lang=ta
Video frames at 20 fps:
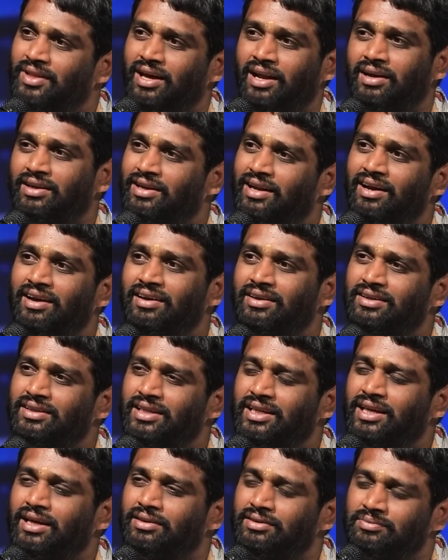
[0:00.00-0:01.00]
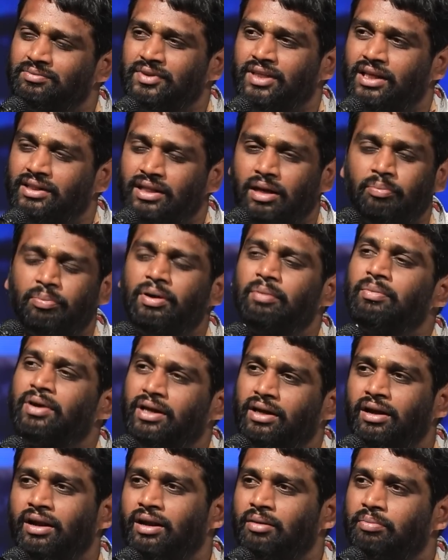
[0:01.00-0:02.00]
கரெக்டாக நீங்கள் அந்த அப்பா அம்மா
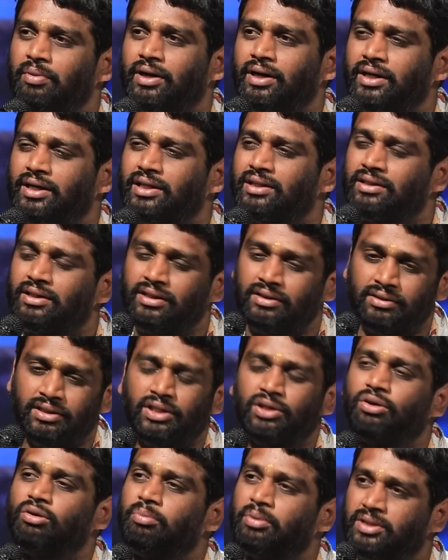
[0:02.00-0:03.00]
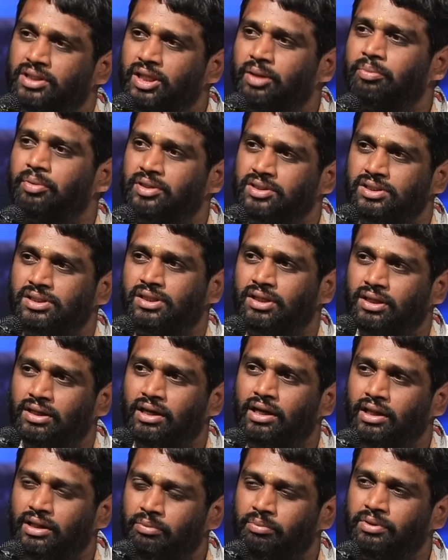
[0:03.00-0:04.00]
என்ன நினைப்பாங்க இந்த ஹீரோவை பற்றியே பேசிகிட்டு
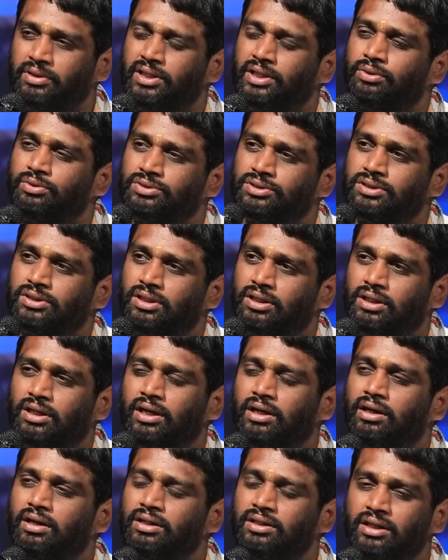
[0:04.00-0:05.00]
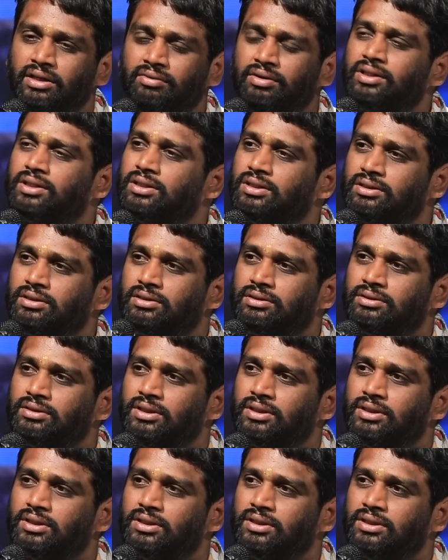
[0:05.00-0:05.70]
இருக்கான் அதை பற்றி யோசிச்சுட்டு இருக்கான்றதே வந்து